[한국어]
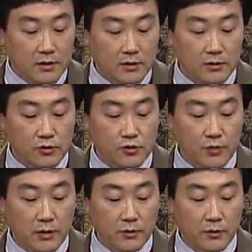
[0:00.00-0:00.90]
그들
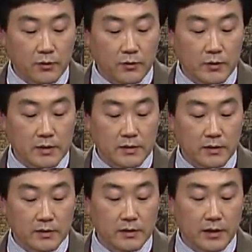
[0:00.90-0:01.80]
주변 곳곳에서
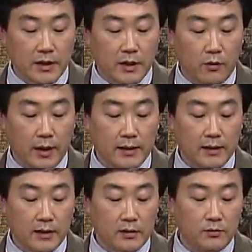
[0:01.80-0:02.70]
그들에게
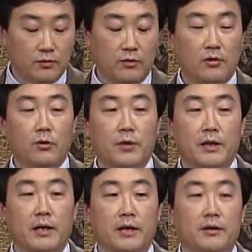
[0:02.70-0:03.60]
환난을 불러오리라.